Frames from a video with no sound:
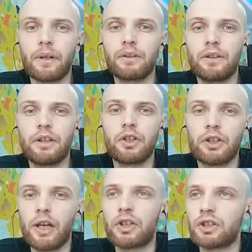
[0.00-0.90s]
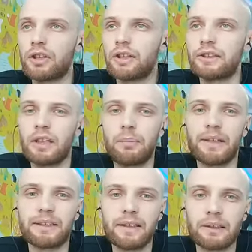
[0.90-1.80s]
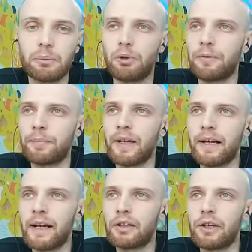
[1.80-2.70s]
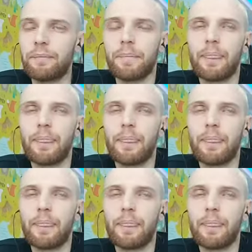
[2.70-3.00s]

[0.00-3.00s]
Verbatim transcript: ты начинаешь э, заниматься, да, собой на характере.